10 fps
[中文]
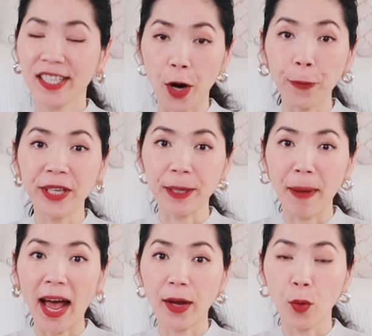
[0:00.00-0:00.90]
小品
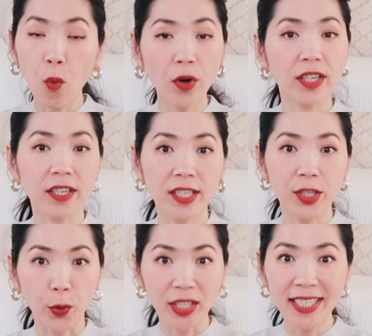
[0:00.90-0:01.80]
牌或者
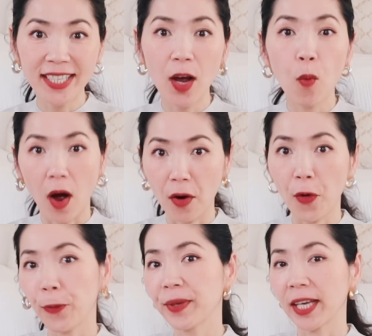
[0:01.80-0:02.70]
是有一些网
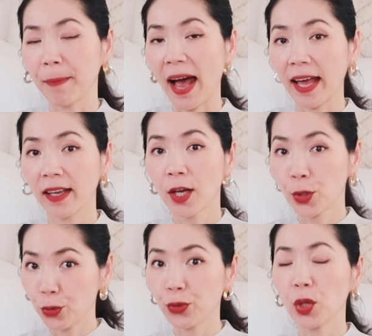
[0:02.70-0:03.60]
红品牌，
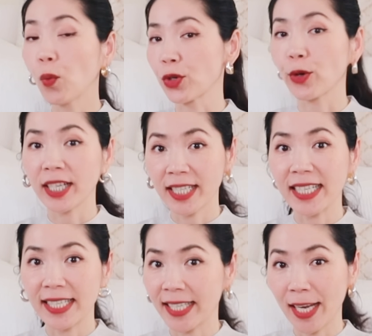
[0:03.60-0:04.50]
注意我说的是
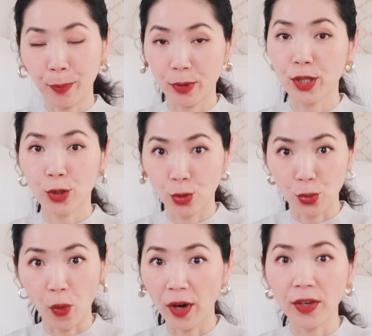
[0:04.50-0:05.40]
一些，不是
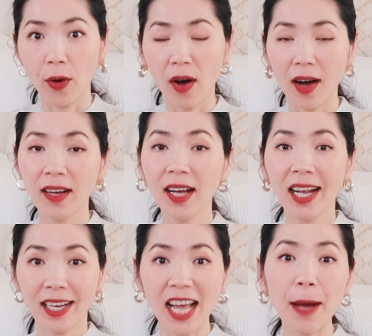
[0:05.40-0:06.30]
所有啊。
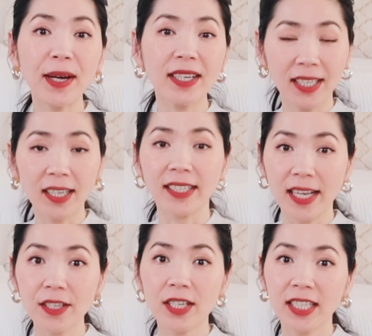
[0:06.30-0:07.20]
那他们可
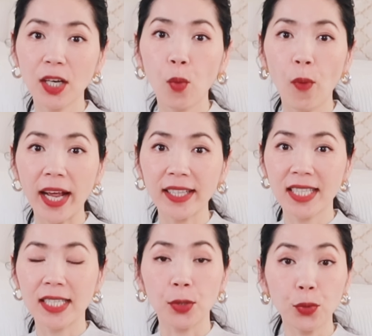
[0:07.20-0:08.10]
能是因为
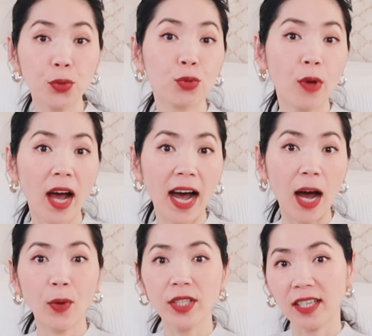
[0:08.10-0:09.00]
自己预算
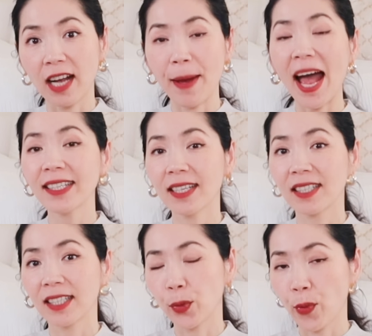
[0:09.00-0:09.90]
啊，或者是
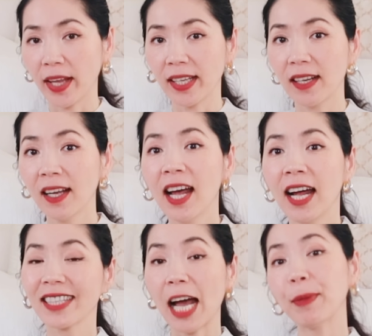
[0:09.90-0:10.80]
capacity 的原因，
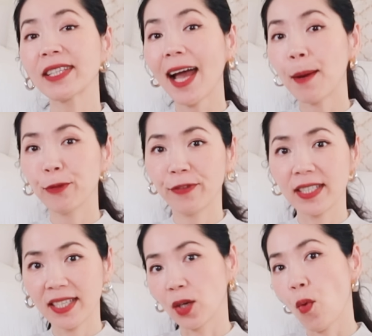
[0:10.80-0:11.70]
他们大部
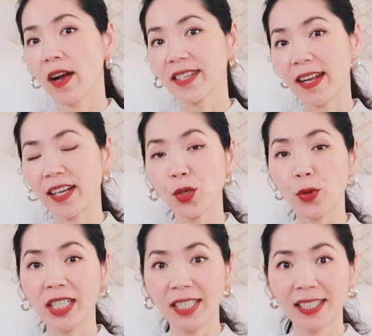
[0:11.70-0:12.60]
分情况下呢，就
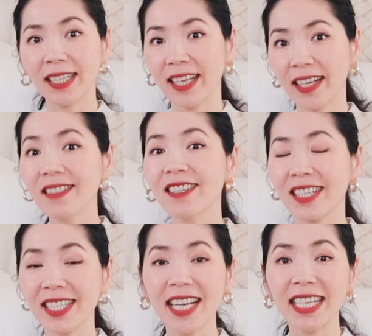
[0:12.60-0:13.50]
可能
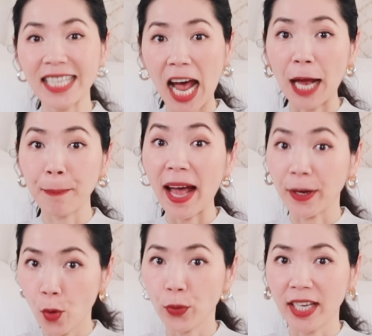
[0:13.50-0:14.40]
直接采
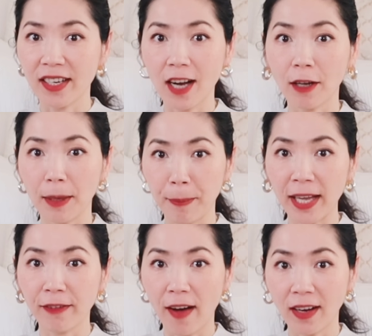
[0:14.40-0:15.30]
买供应商的
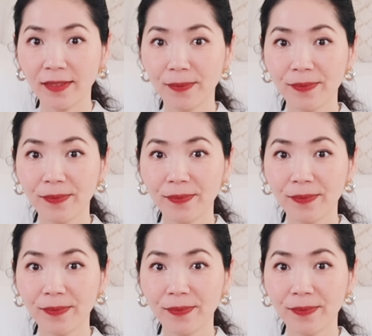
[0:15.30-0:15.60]
配方。